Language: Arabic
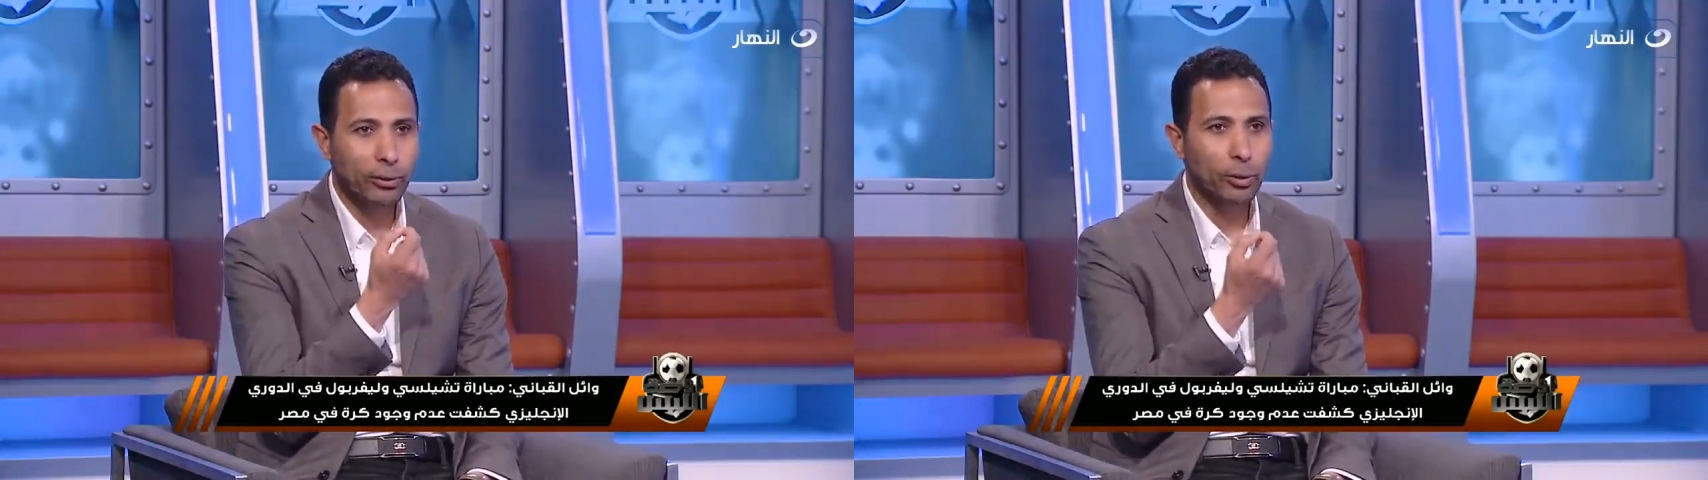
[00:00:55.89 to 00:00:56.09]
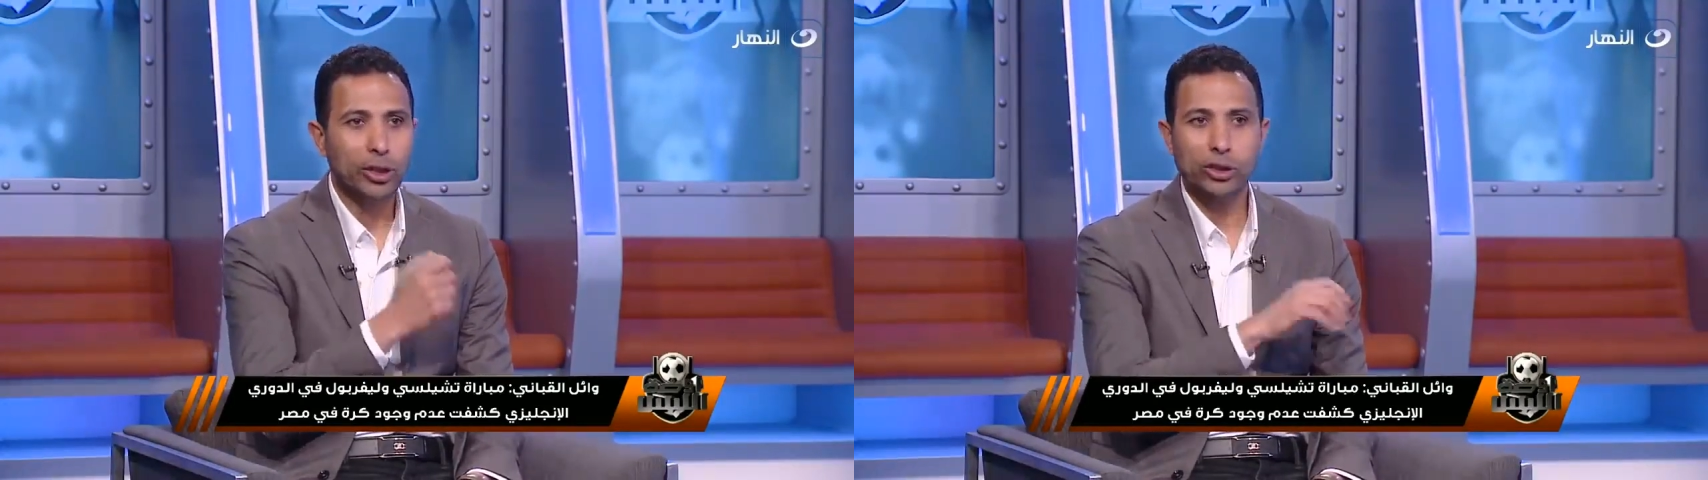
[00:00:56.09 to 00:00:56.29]

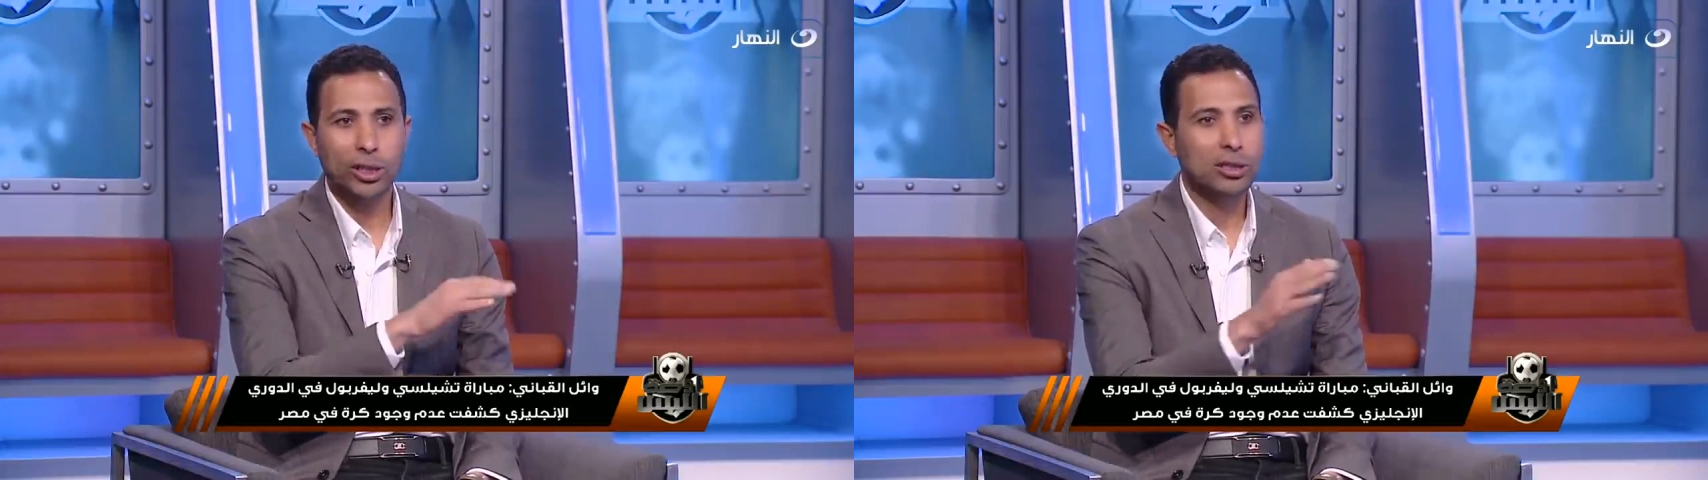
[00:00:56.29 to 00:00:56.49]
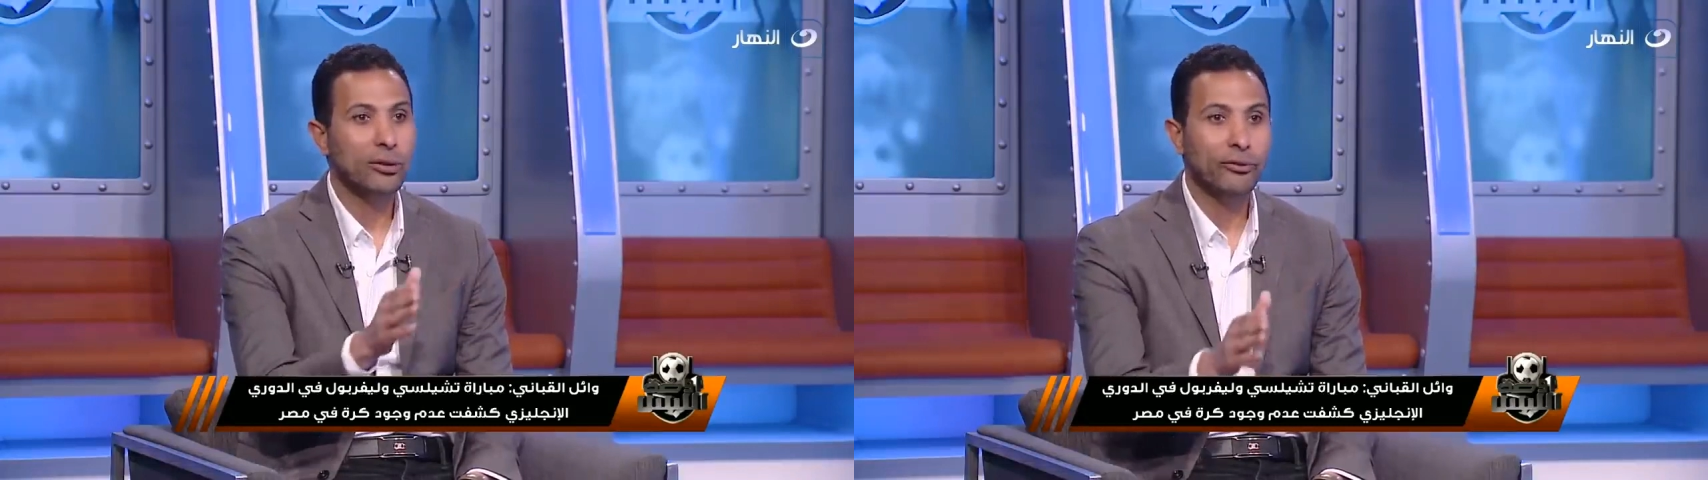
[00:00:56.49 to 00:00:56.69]
في بقه
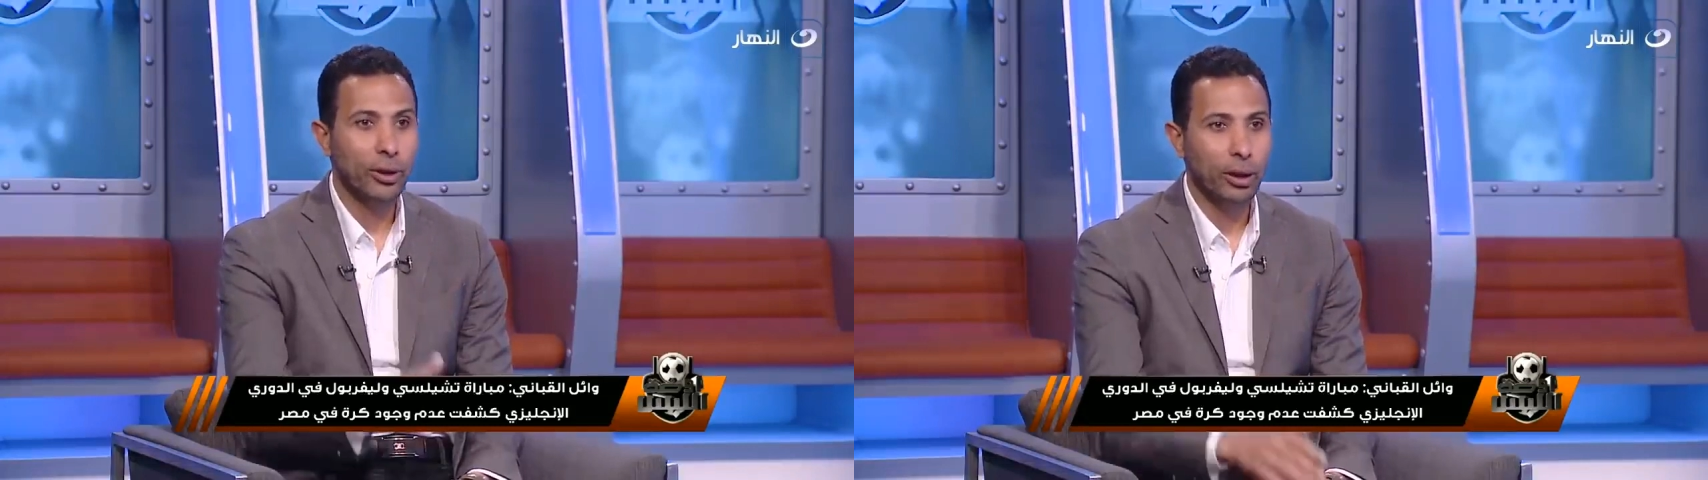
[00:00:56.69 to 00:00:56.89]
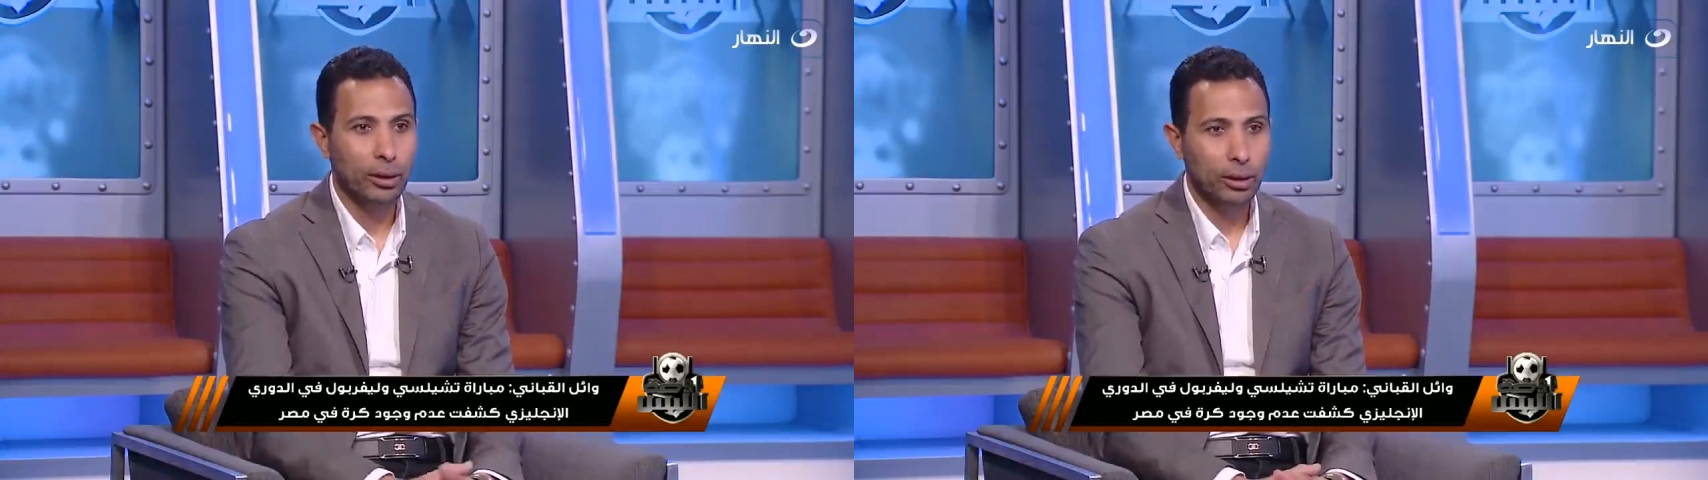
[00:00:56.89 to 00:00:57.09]
عشان
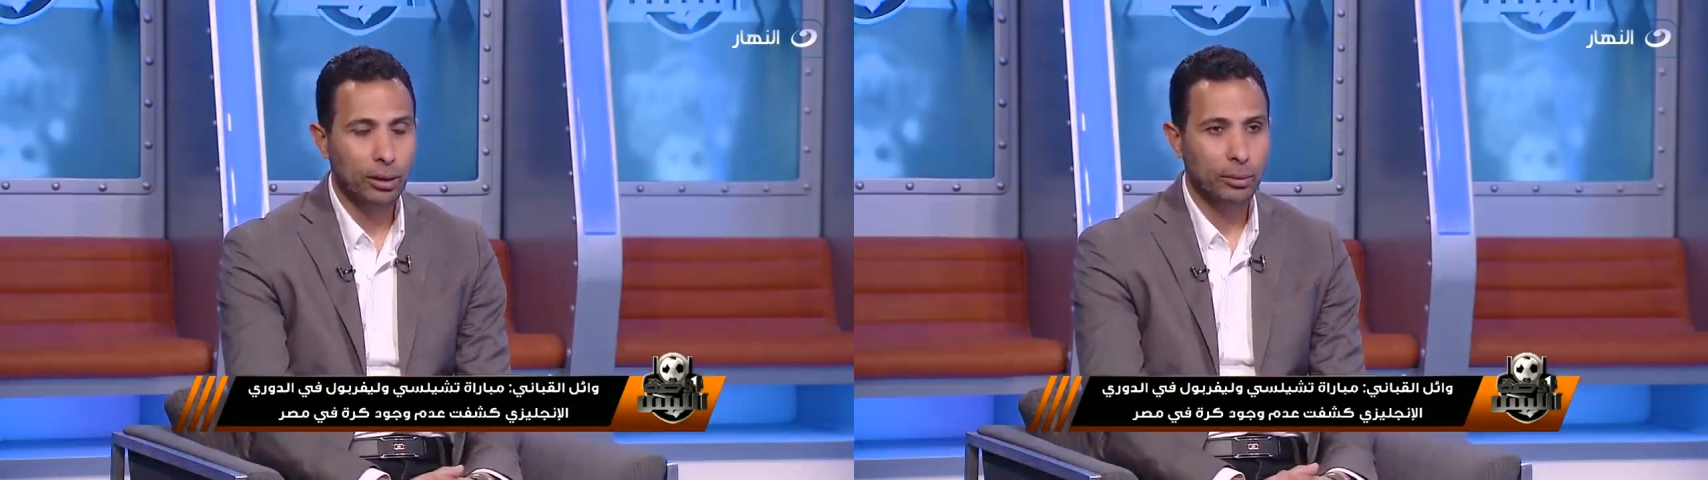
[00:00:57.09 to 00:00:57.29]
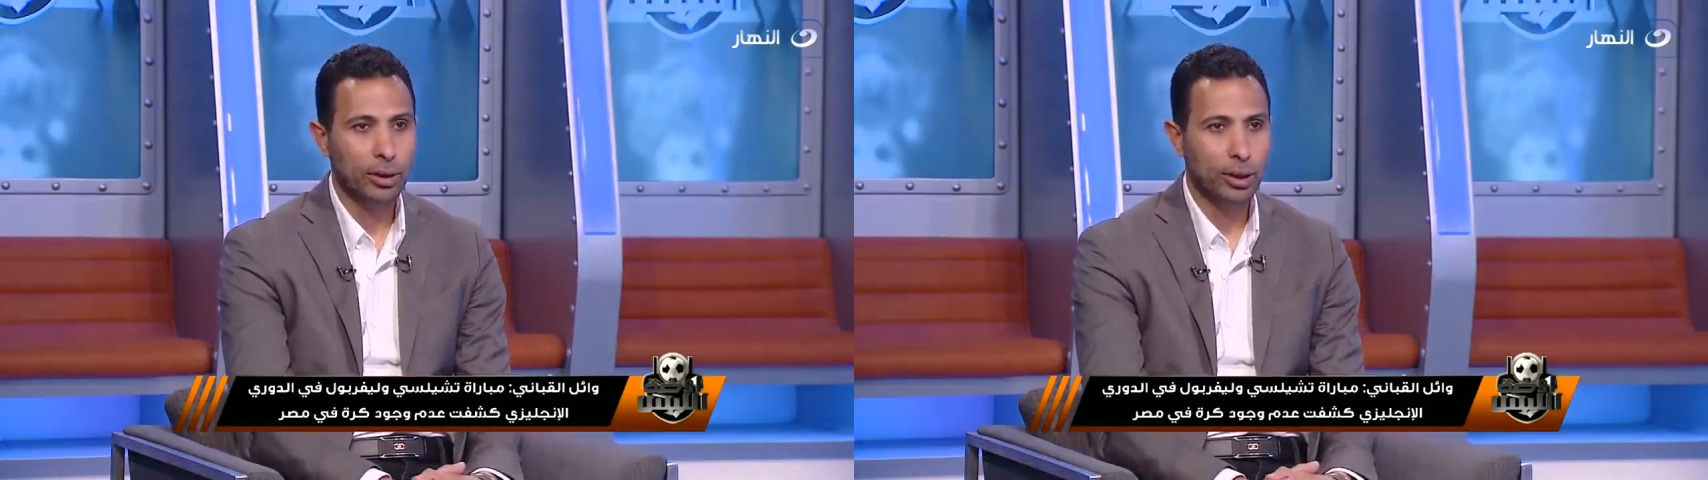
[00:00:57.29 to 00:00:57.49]
هيصفر دي
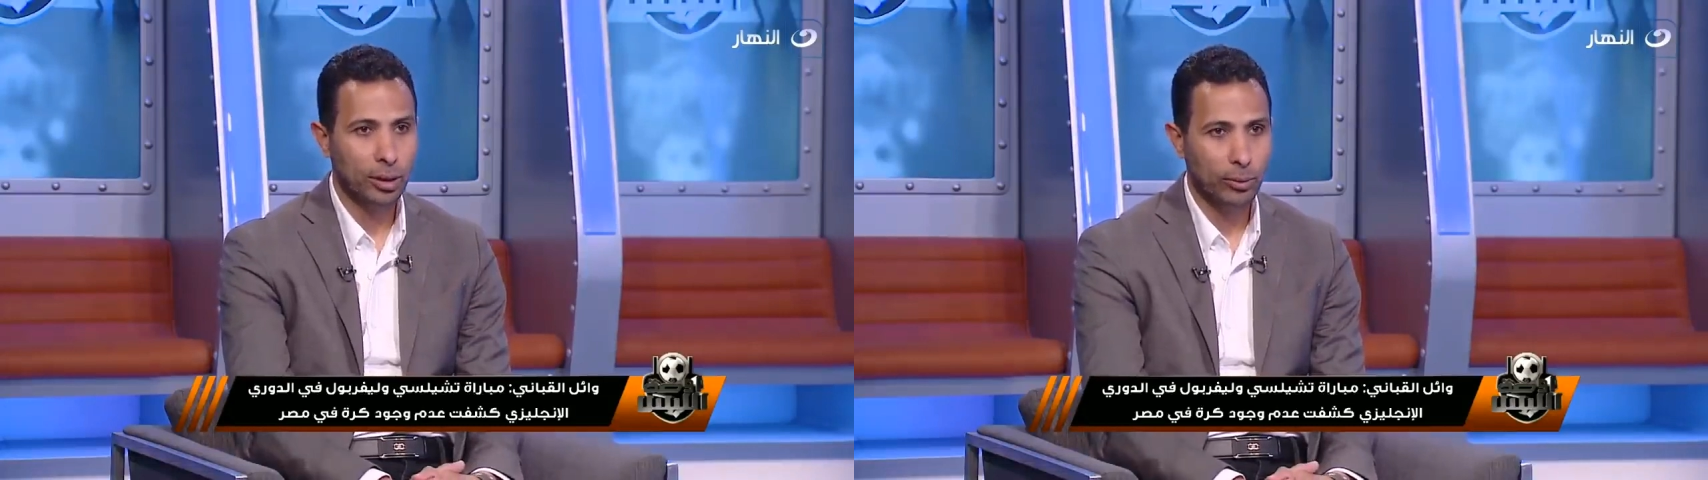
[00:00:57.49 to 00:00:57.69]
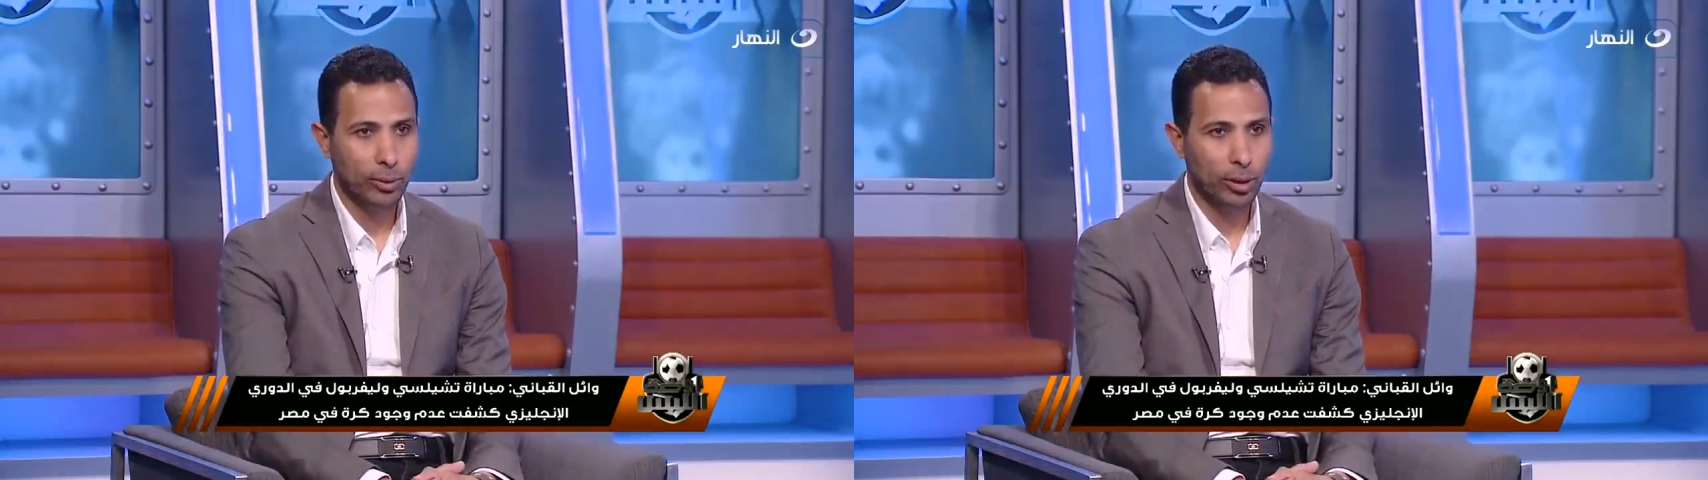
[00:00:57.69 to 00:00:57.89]
حقيقه
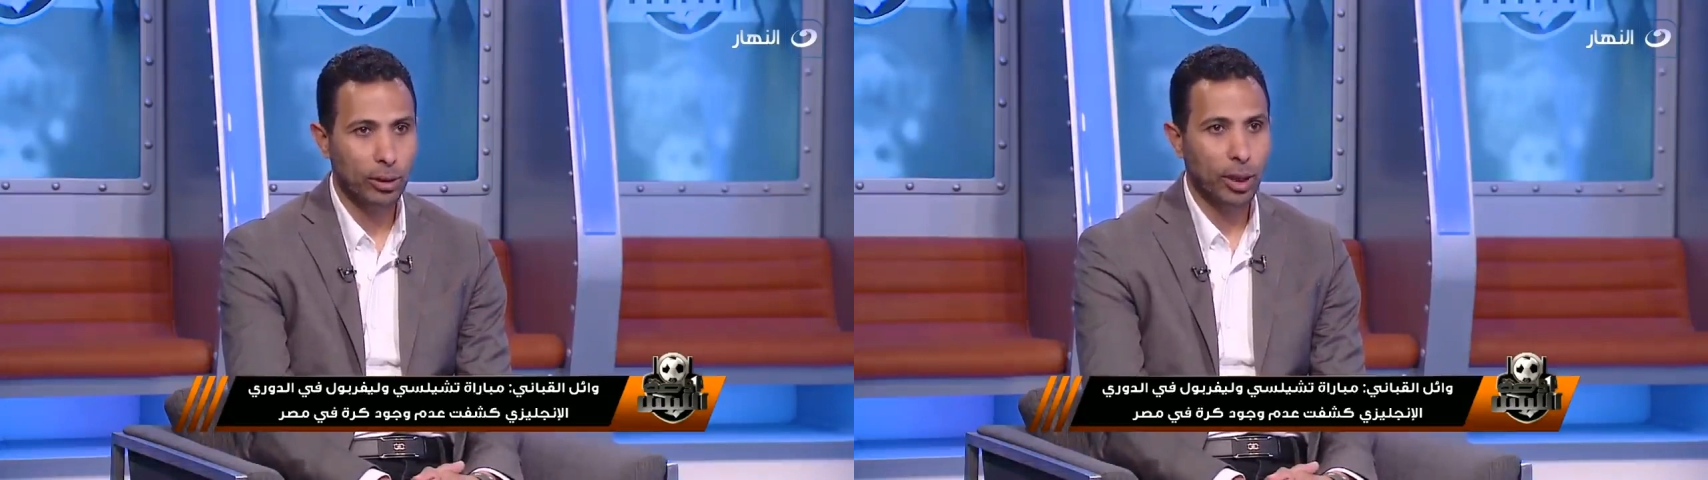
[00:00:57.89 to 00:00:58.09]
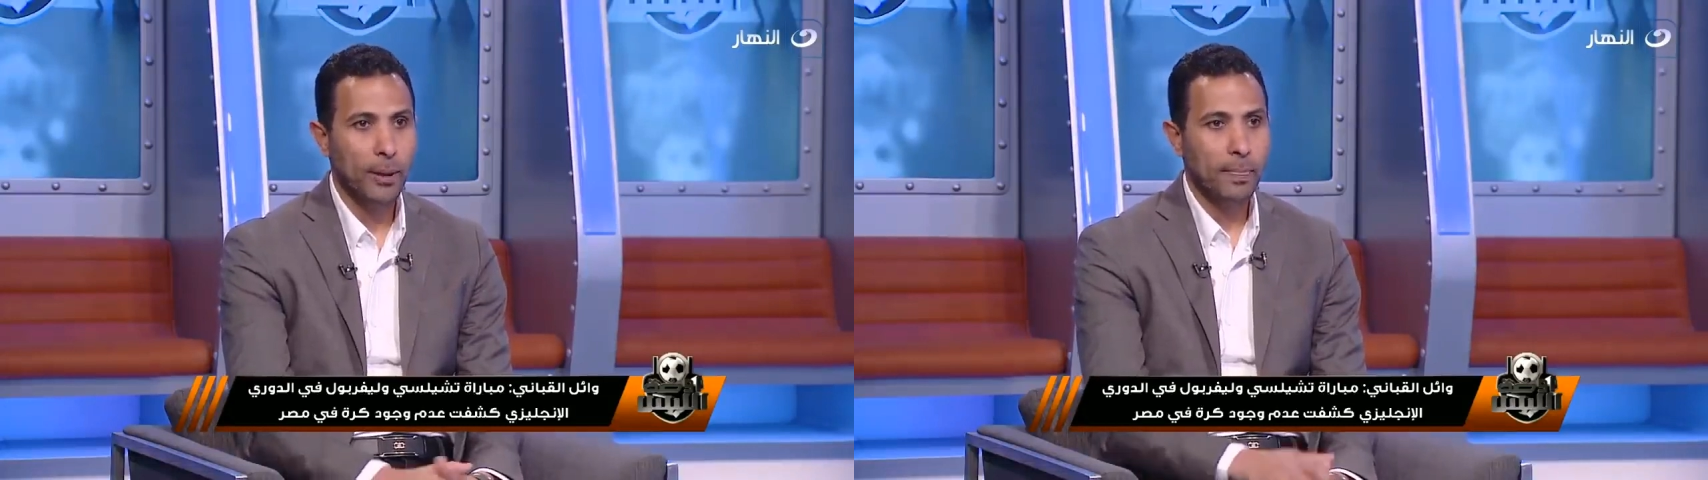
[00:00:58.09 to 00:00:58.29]
منتهى المباراه